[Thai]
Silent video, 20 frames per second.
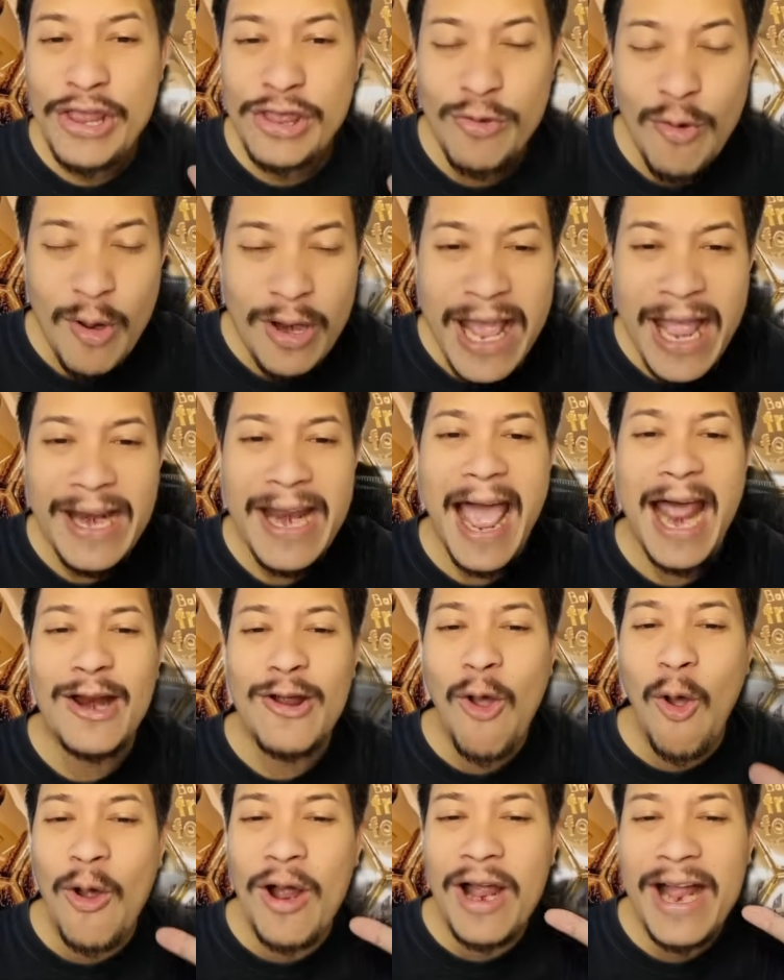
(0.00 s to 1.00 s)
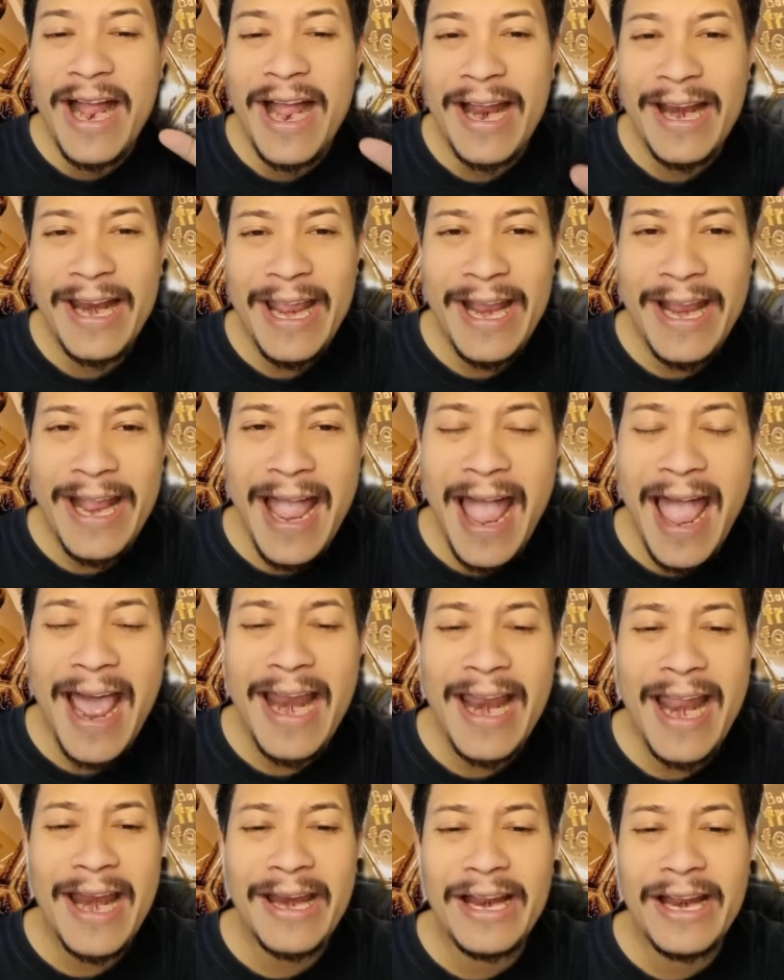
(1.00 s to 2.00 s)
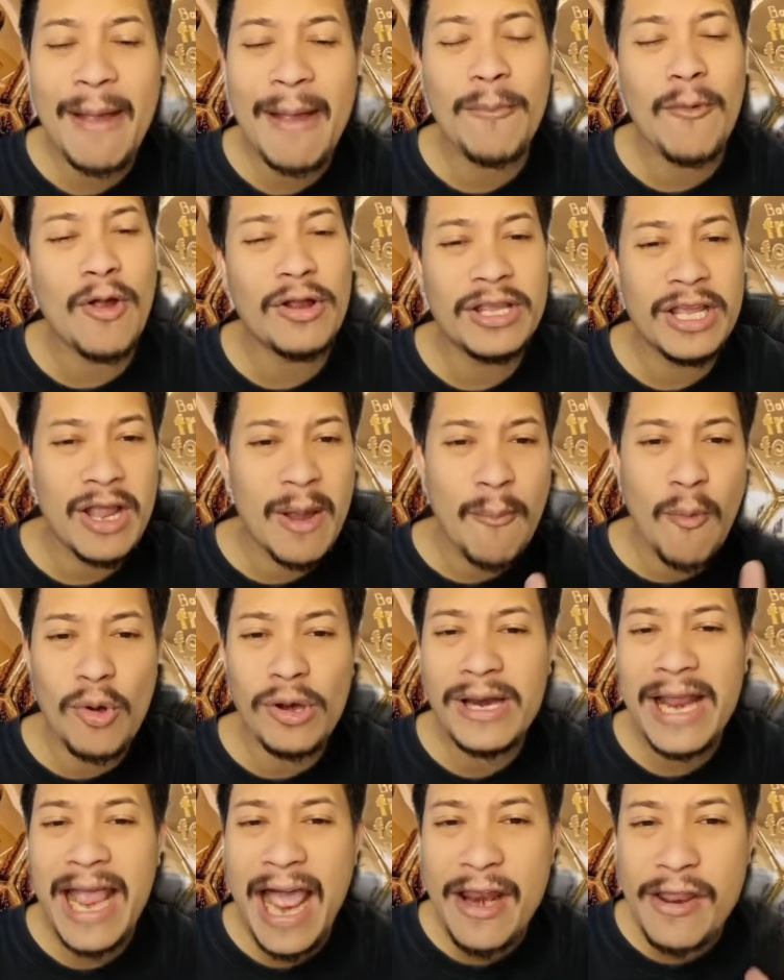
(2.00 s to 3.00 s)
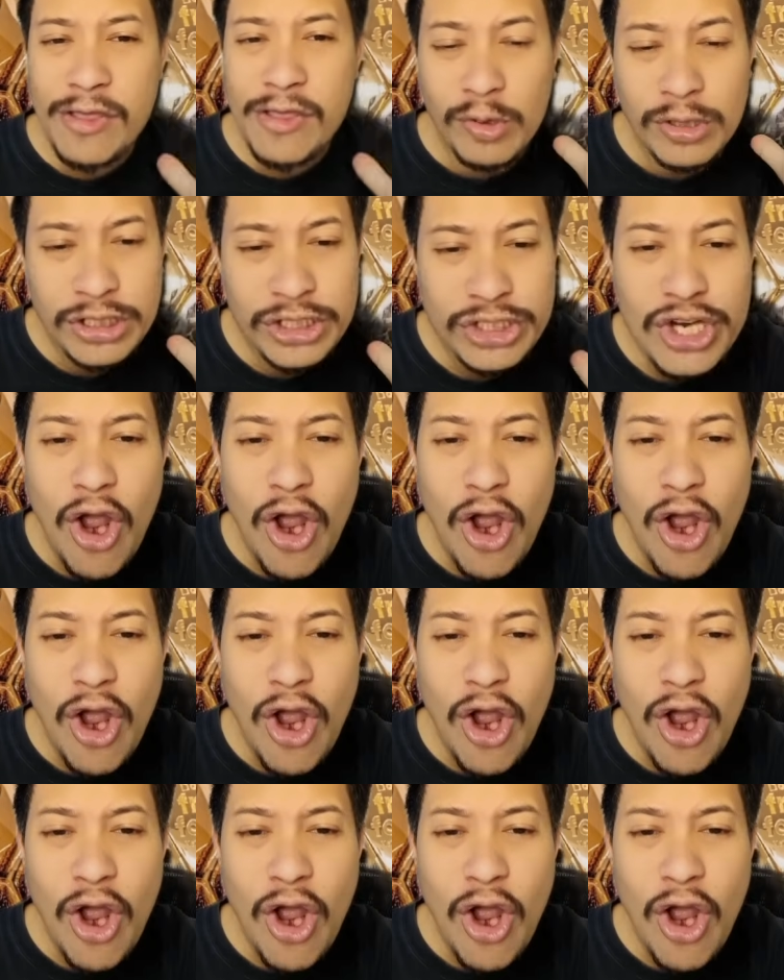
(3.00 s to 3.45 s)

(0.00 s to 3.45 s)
ส่วนทางด้านของเออร์ลิงฮาแลนด์ครับก็ถือผลงานสุด